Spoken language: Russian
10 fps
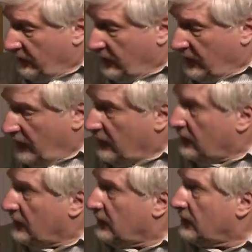Мне
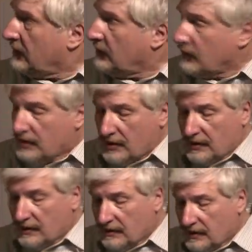это не
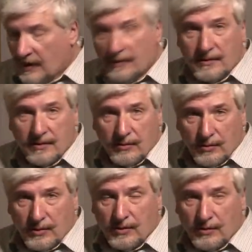очень нравится
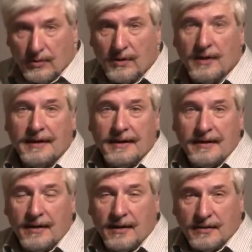тоже, но
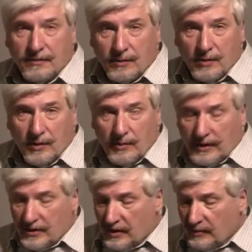для цветной
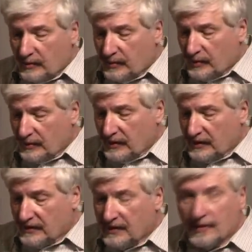обращаемой пленки,
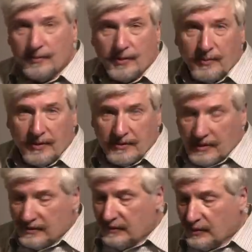где, например,
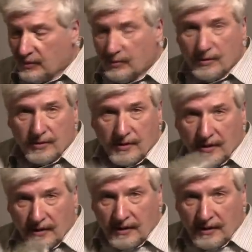засветку можно